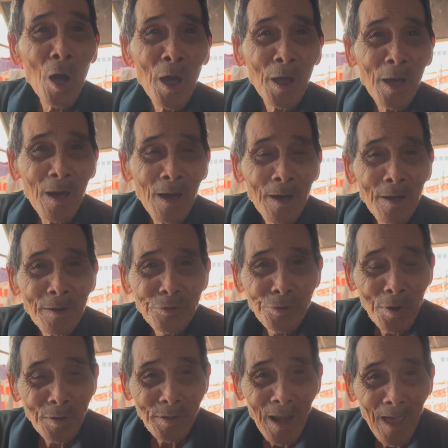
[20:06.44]
à,
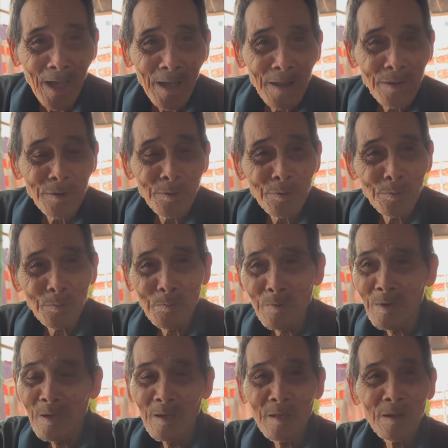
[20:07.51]
sức ra đó
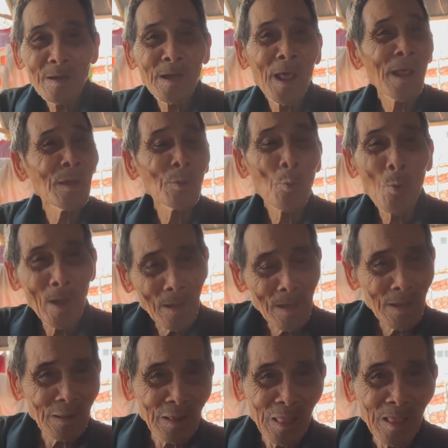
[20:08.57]
ra nó quýnh
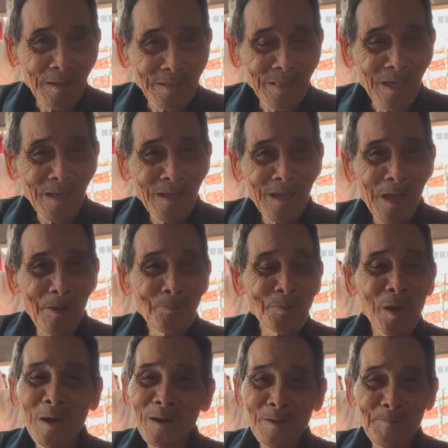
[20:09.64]
là không
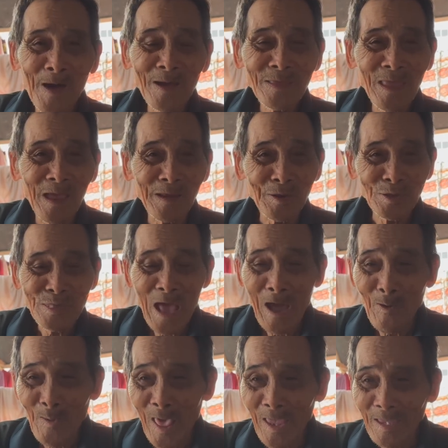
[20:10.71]
được bởi vậy thì
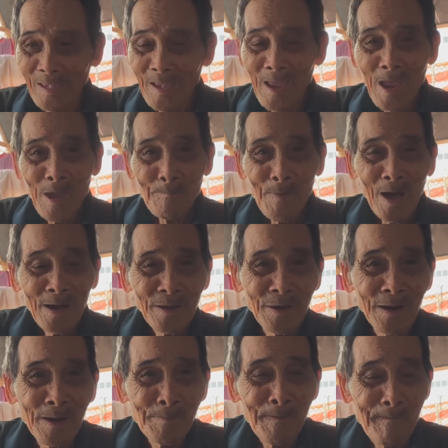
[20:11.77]
sao này mấy
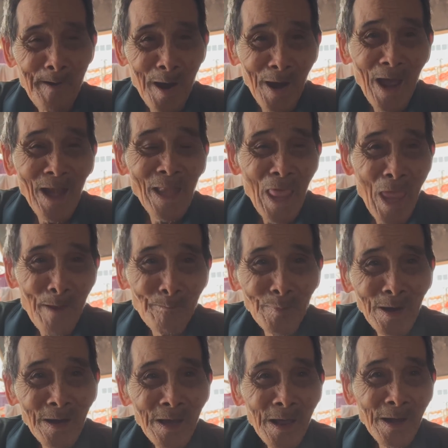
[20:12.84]
đứa mượn anh em
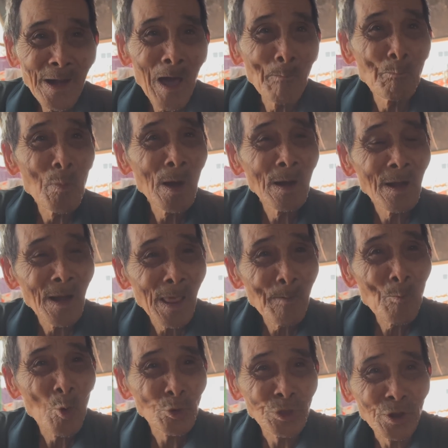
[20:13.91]
á đâm mới lấy
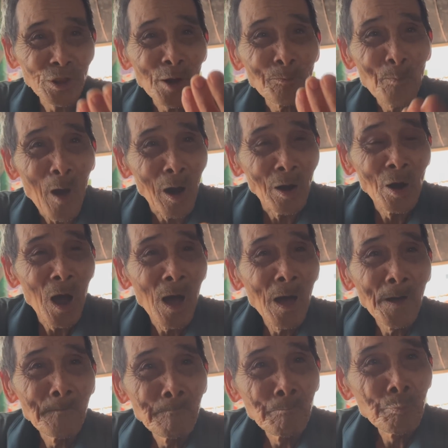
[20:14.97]
mua xịt ít bự á
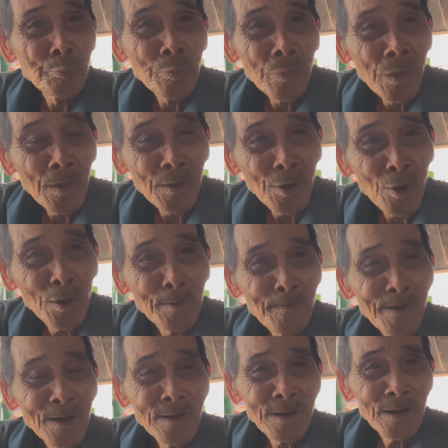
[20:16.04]
rồi
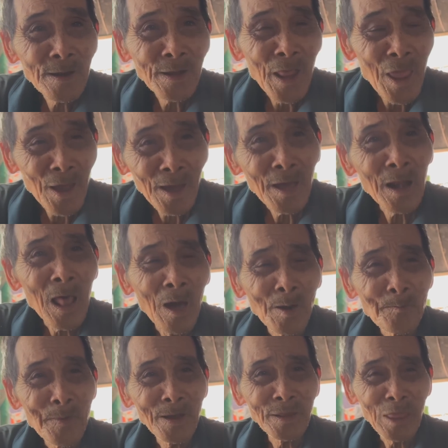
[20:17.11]
mới nẹt cái lợi
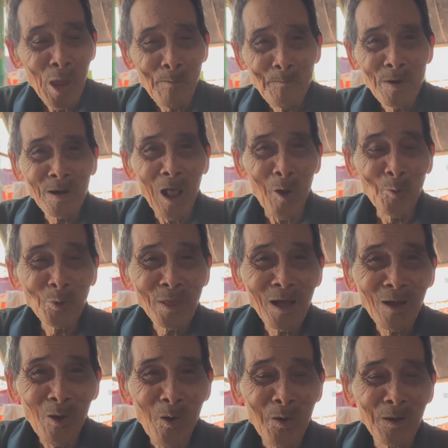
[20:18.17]
với chuyện mới nổi chứ
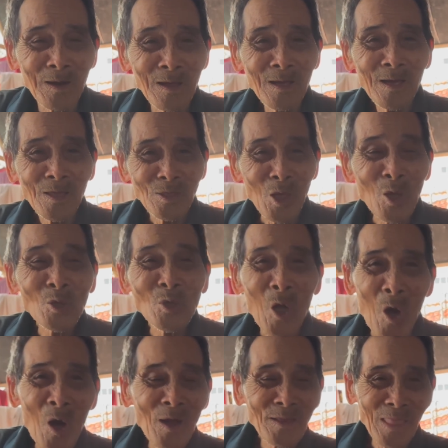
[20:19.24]
còn nhỏ
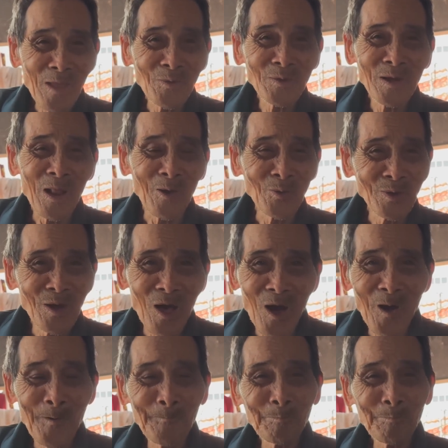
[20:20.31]
nhỏ thì chuyện gì nổi đó